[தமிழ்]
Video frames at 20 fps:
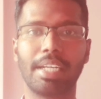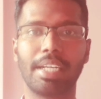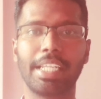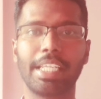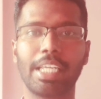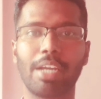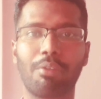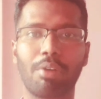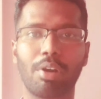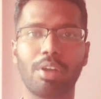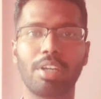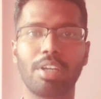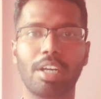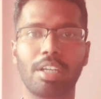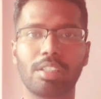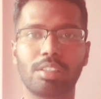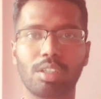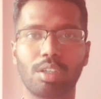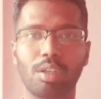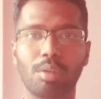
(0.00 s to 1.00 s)
தண்ணி எவ்வளோ
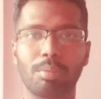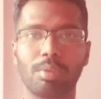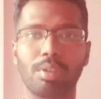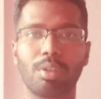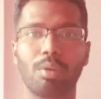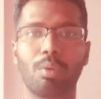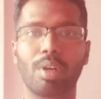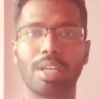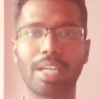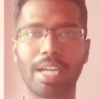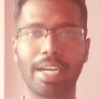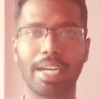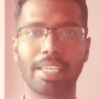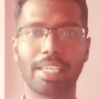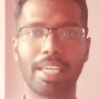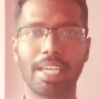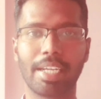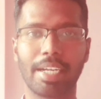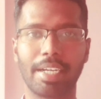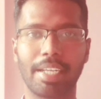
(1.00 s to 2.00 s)
எடுத்துக்கணும்னு ஒரு
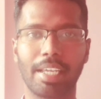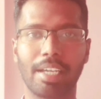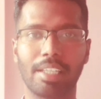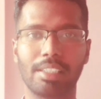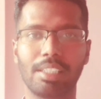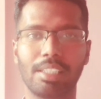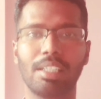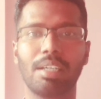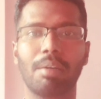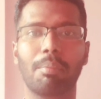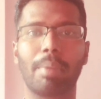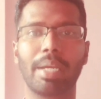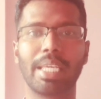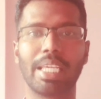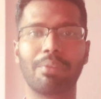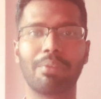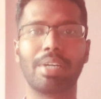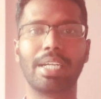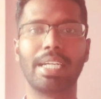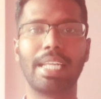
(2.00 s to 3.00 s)
கணக்கே கிடையாது பை
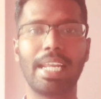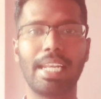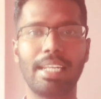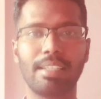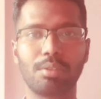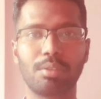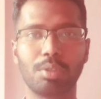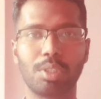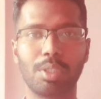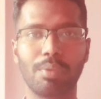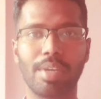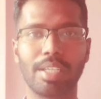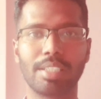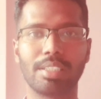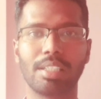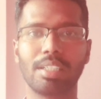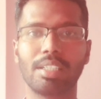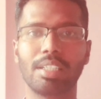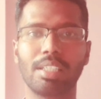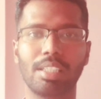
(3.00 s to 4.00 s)
அவர் டெய்லி
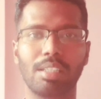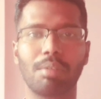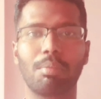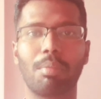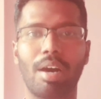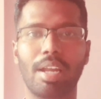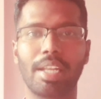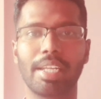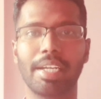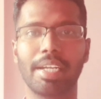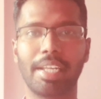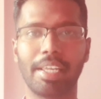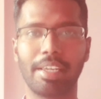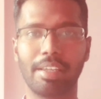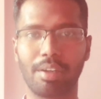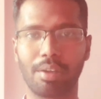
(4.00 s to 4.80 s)
சுச்சுவேஷன் இது மாறிக்கிட்டே